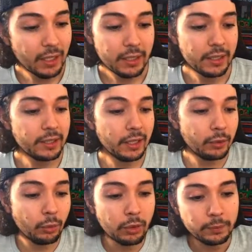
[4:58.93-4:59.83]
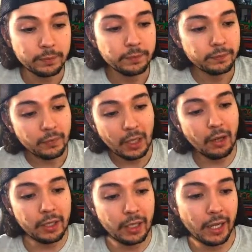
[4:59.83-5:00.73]
Y ese es el truco.
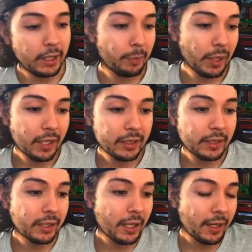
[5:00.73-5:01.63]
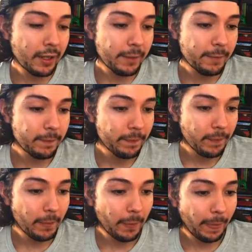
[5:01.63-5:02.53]
Ahora hay que esperar a que se descargue,
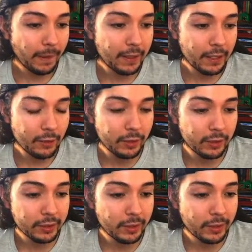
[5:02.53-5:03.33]
que yo creo que se